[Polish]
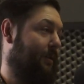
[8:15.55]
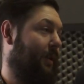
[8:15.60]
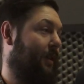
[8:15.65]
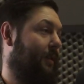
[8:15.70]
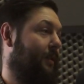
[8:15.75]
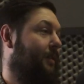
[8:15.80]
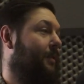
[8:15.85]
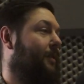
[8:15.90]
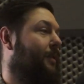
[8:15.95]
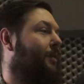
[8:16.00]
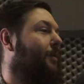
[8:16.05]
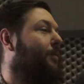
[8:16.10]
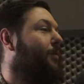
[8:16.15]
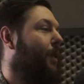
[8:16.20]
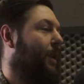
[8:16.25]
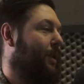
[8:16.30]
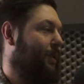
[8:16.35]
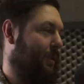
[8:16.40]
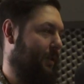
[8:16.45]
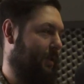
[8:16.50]
ten y,
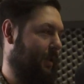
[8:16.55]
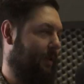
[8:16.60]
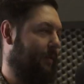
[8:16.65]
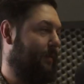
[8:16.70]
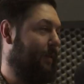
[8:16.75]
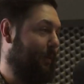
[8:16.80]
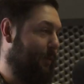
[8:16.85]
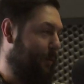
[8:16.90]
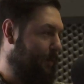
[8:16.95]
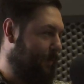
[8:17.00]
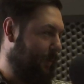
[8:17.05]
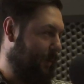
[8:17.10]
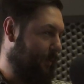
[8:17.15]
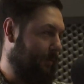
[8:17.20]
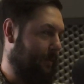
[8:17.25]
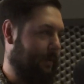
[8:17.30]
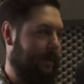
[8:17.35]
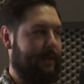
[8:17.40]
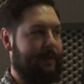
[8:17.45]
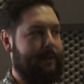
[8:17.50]
właściciel
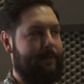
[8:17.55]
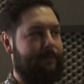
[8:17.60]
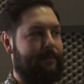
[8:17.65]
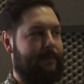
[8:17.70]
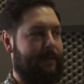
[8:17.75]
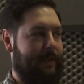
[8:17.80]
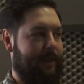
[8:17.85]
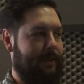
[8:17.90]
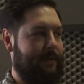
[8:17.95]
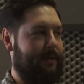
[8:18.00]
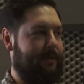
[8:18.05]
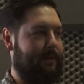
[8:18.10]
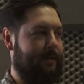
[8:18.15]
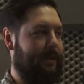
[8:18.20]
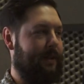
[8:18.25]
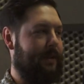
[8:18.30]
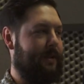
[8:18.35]
wykupił. Także to